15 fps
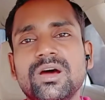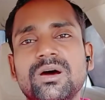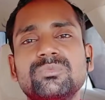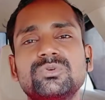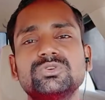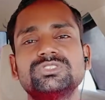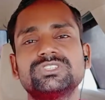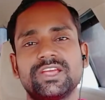हम
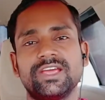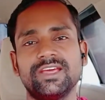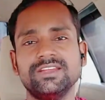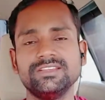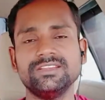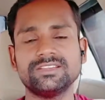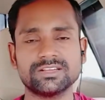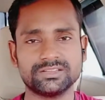कुछ कह
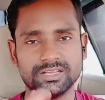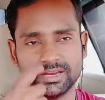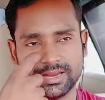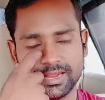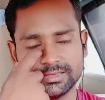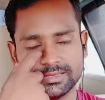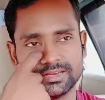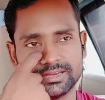नहीं सकते
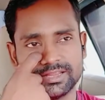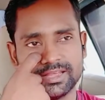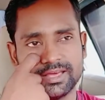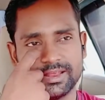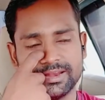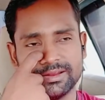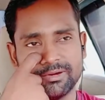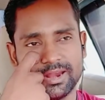कैसा क्या
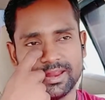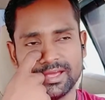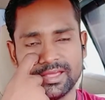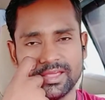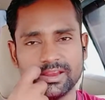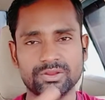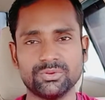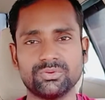रहने वाला
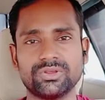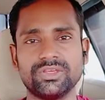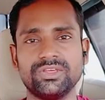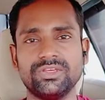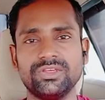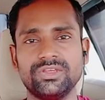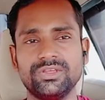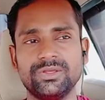है
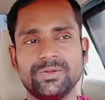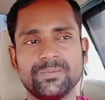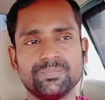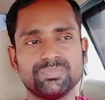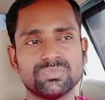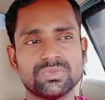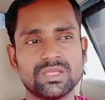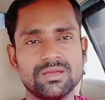क्योंकि
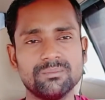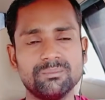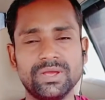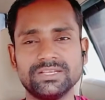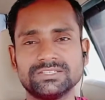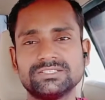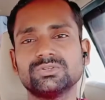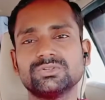
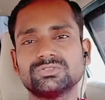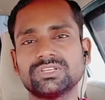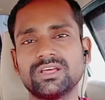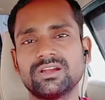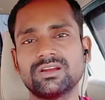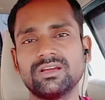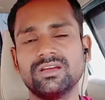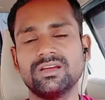वैसे तो
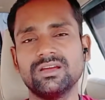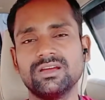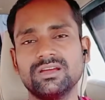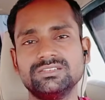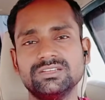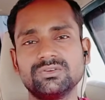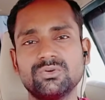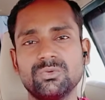सर
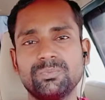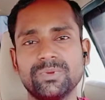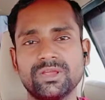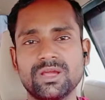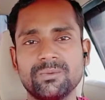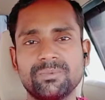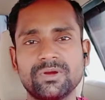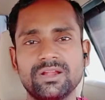जिनको
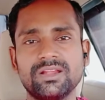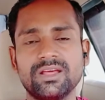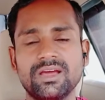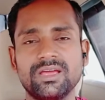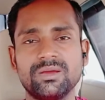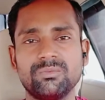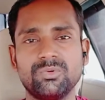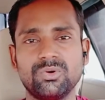पिकअप करना
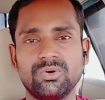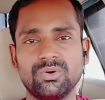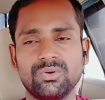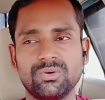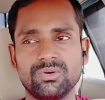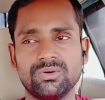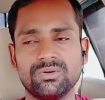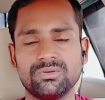है वो
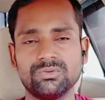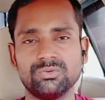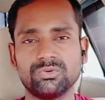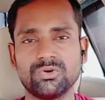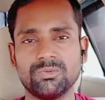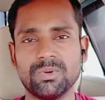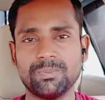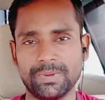
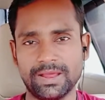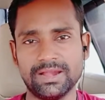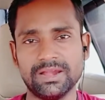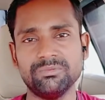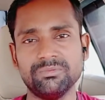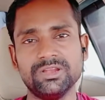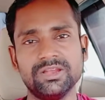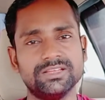उनको मैं पहले
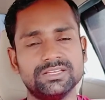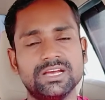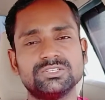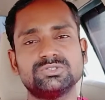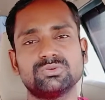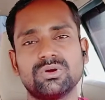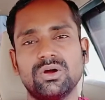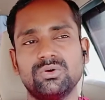भी ले जा
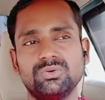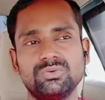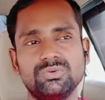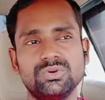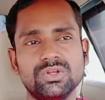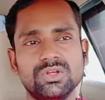चुका हूँ